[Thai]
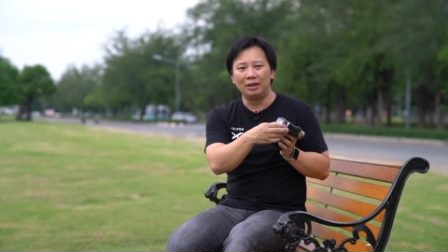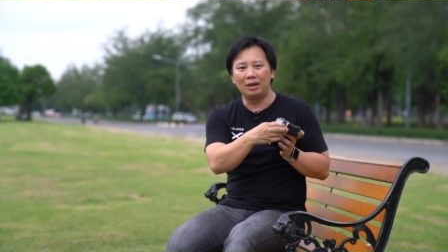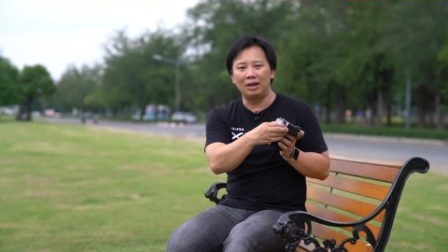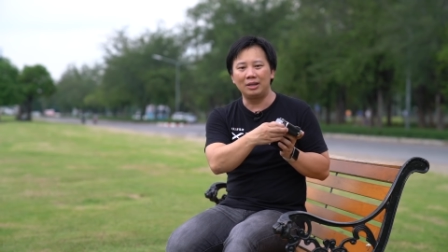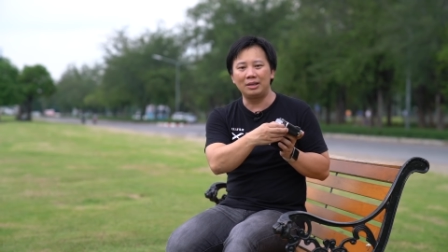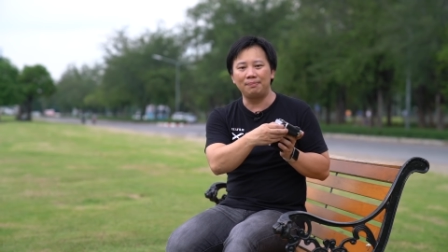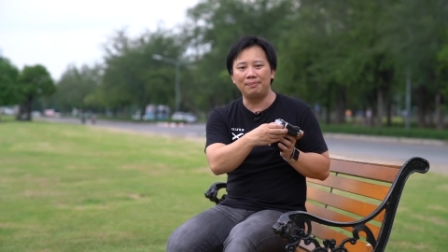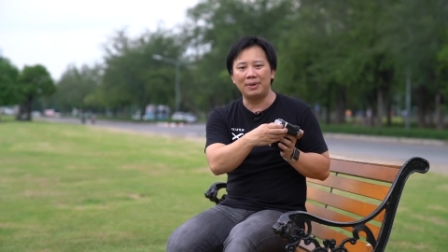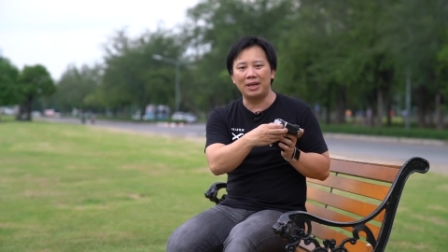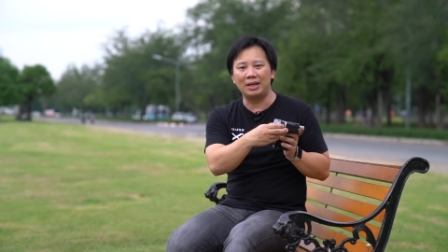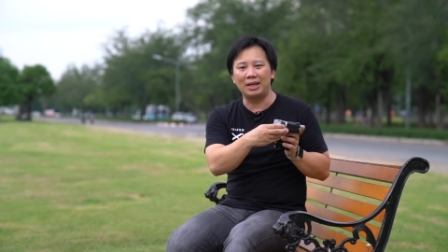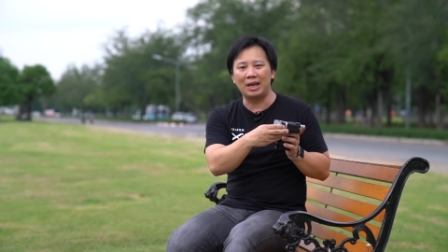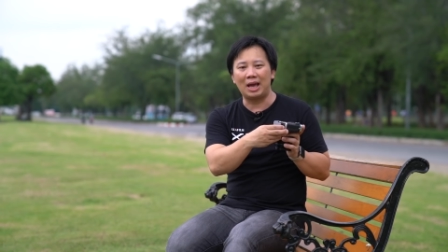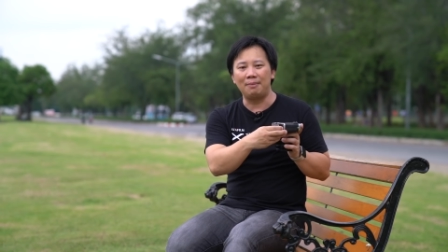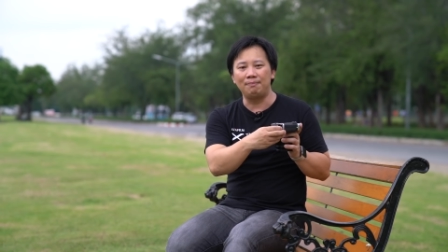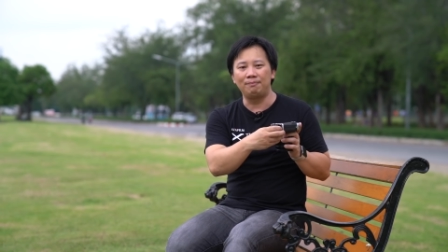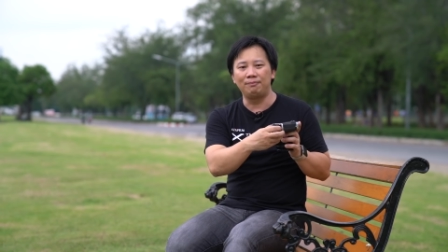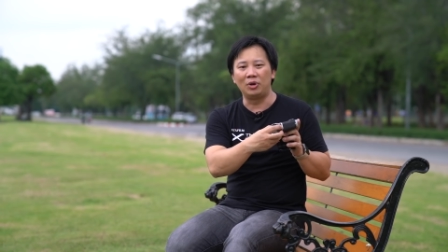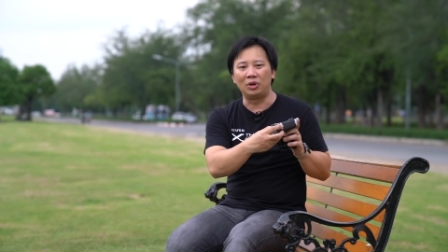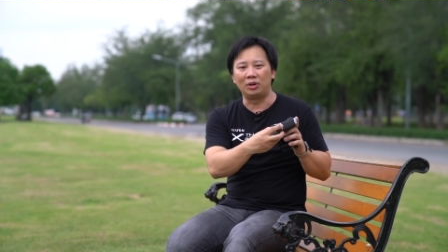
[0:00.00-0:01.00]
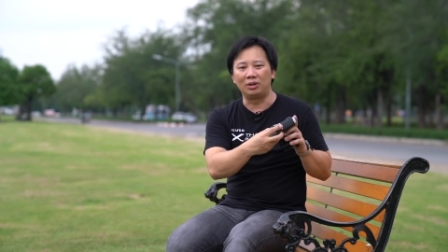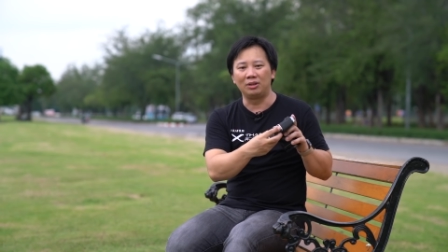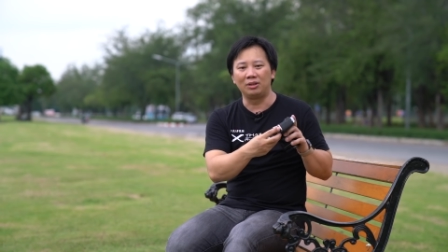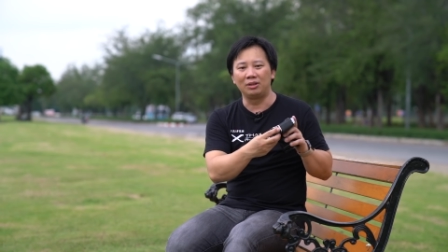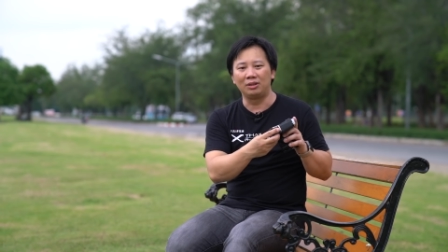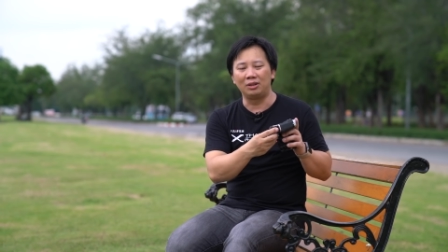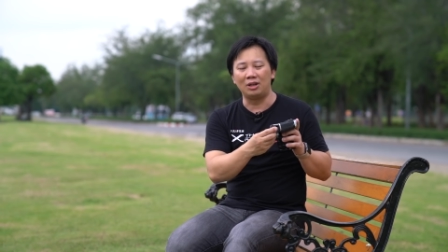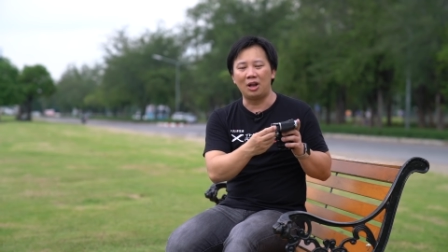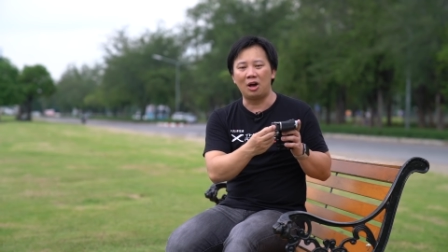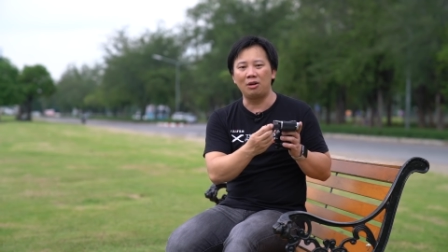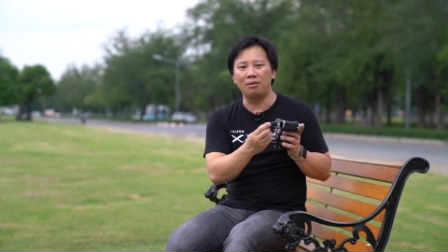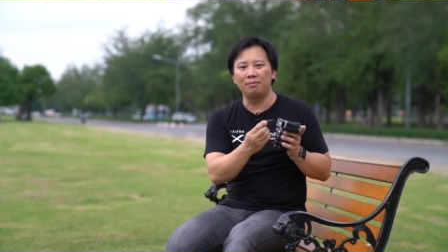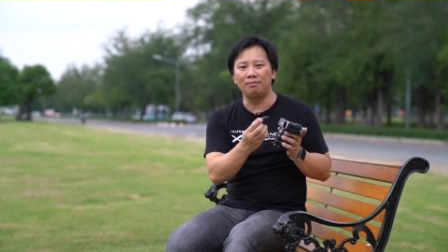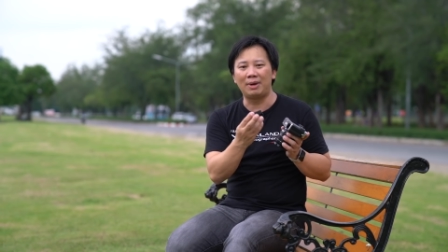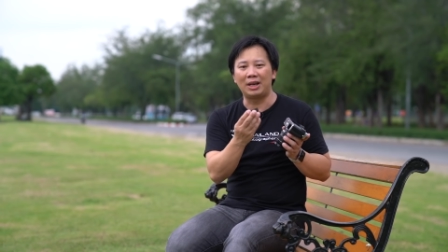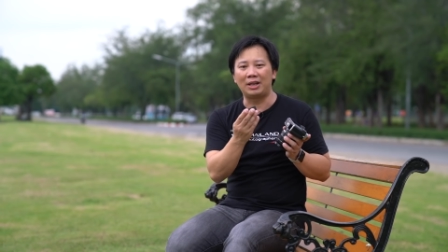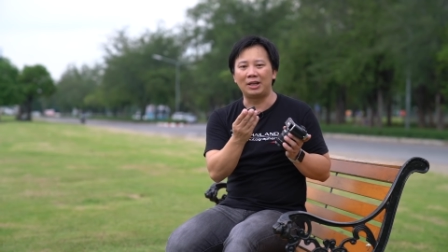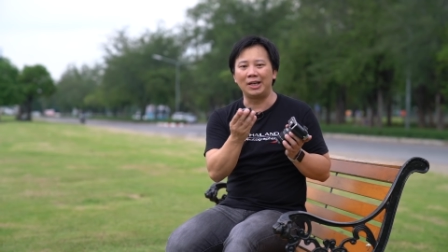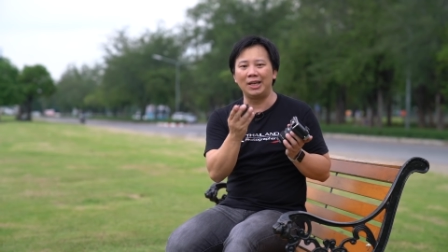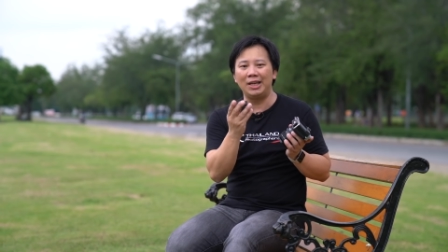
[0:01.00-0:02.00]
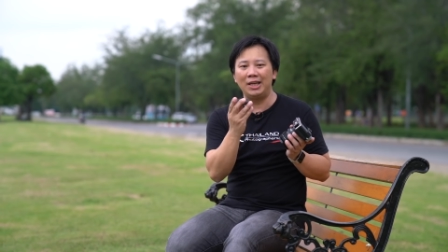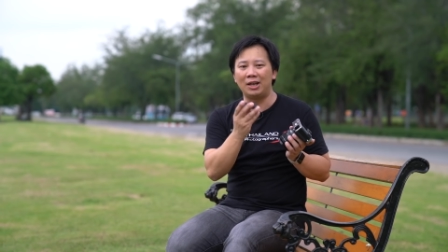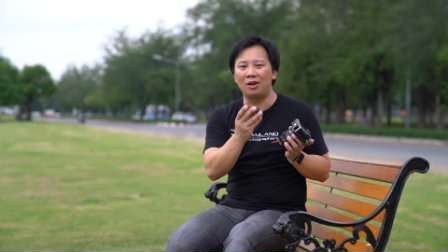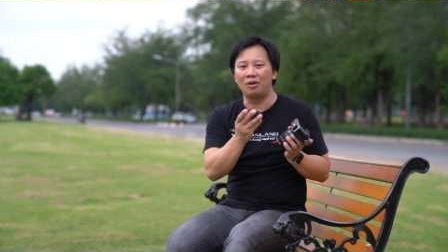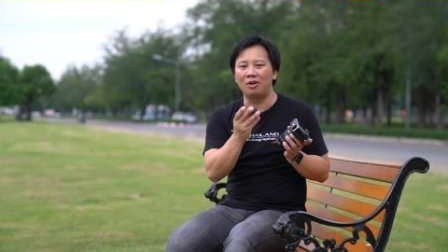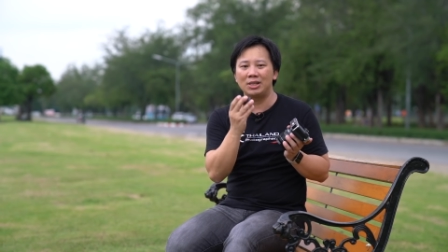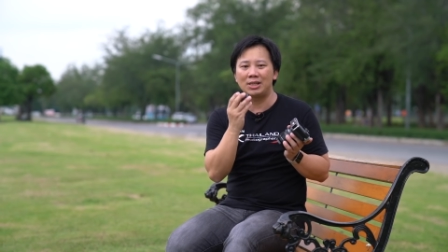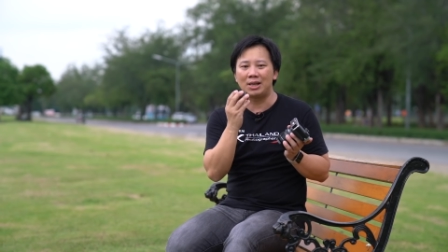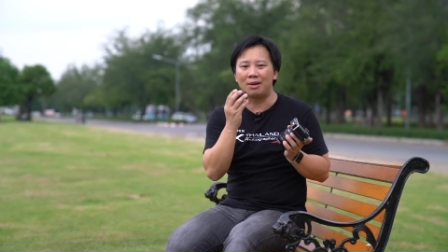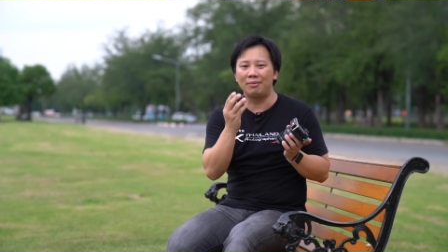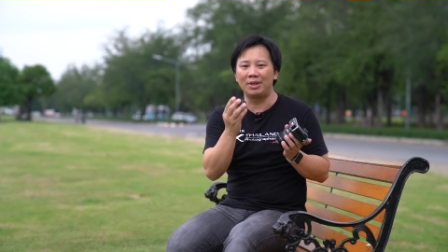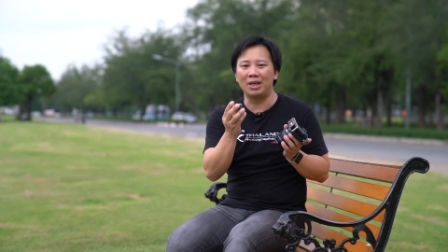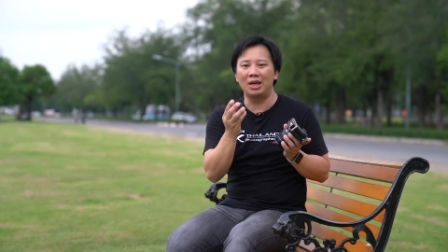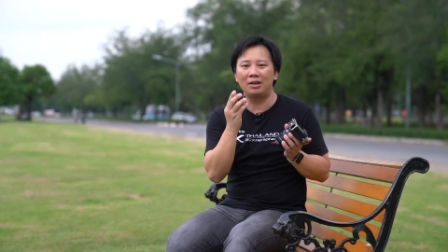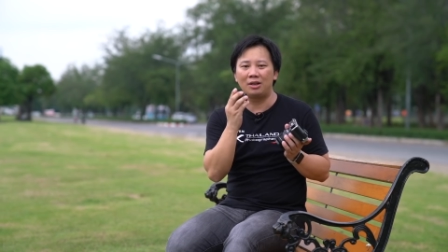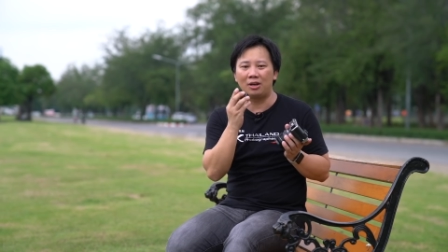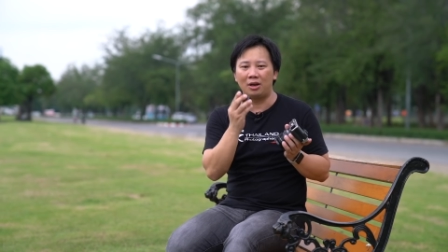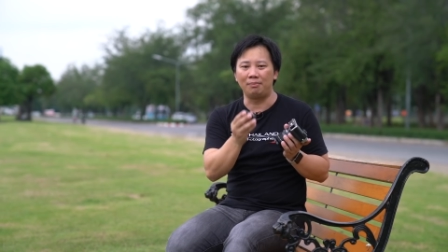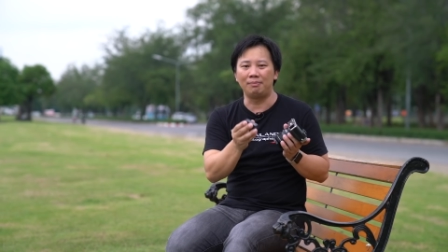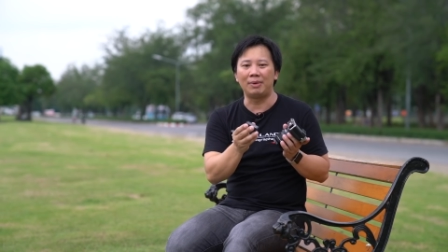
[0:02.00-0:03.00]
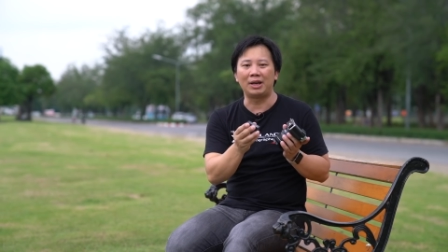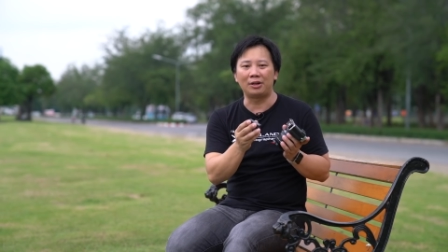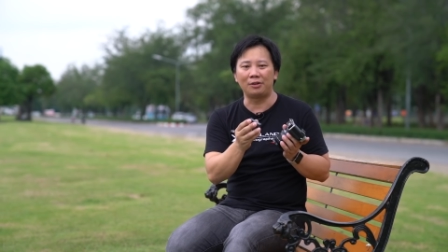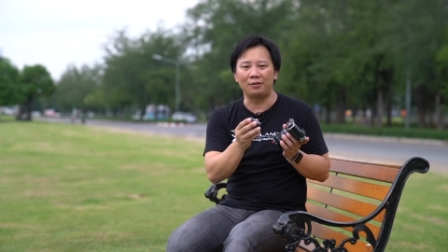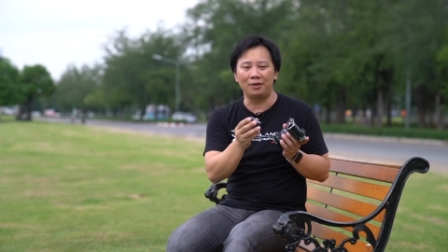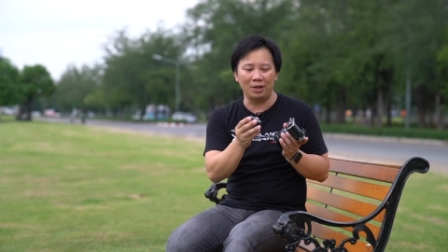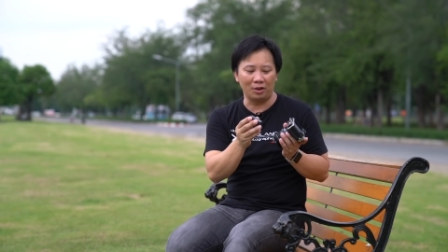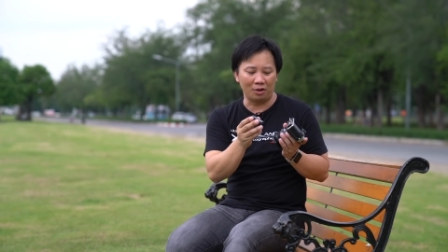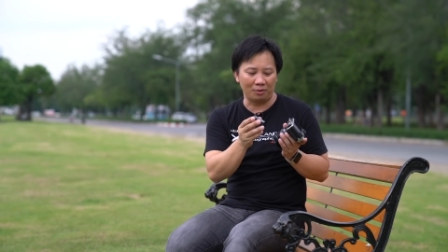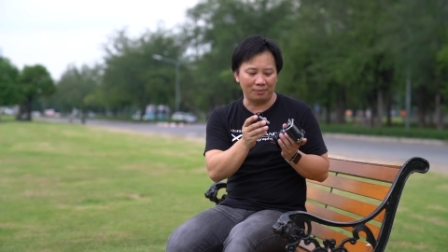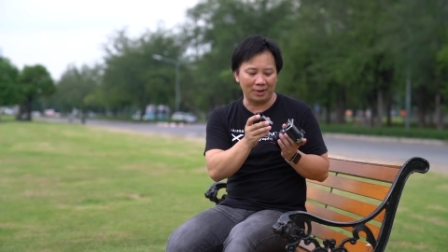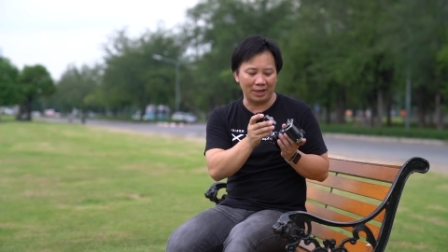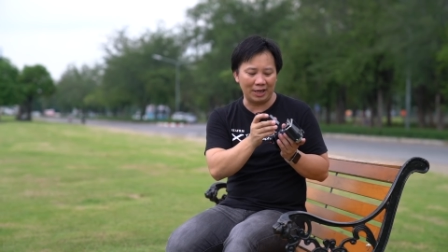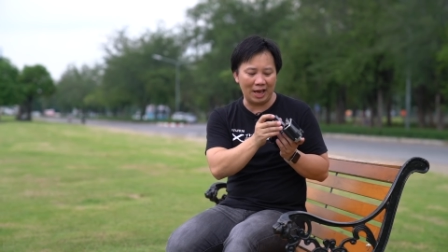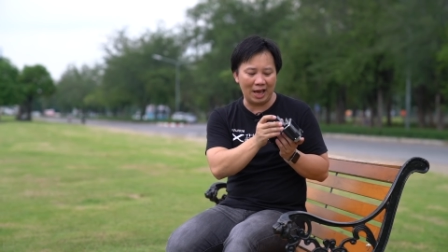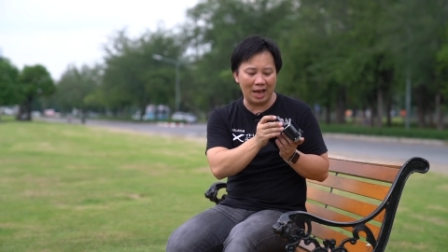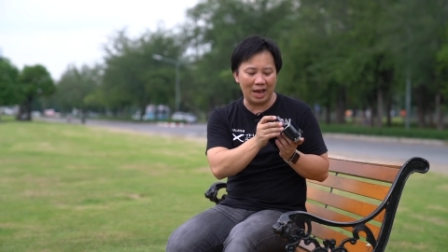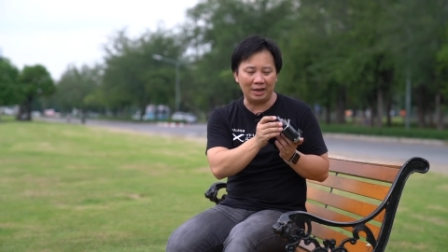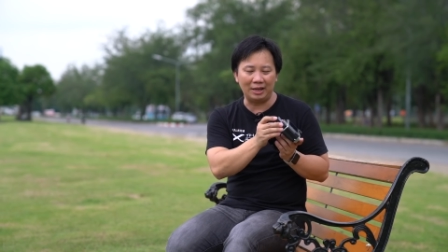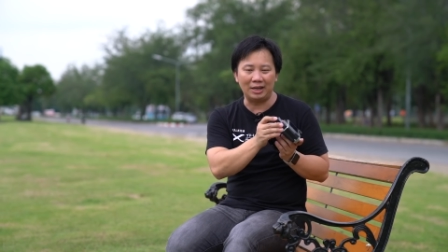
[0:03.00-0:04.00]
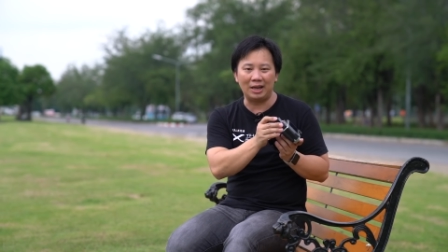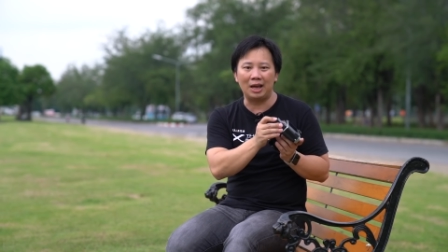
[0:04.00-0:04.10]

ก็จะเป็นการปลดล็อกแบตเตอรี่ เราก็สามารถจะถอดแบตเตอรี่ออกมาได้